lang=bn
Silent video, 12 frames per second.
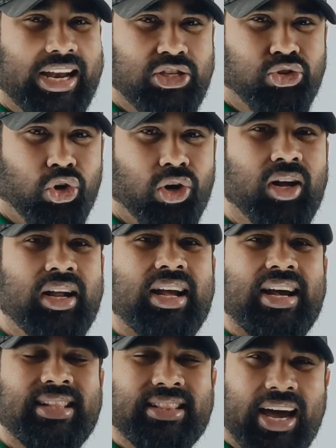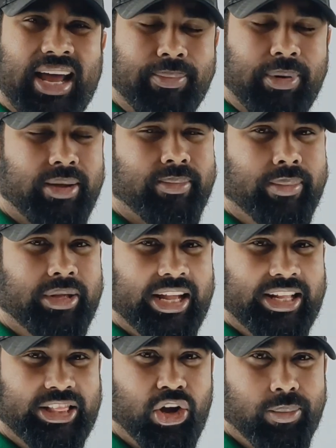ক্লাসগুলো ধারাবাহিকভাবে
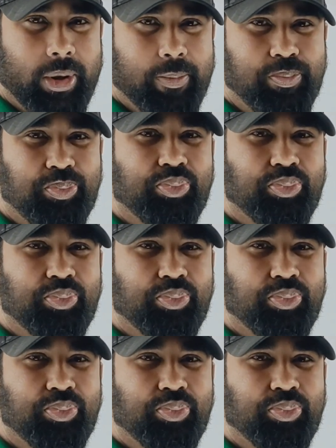দেখতে হবে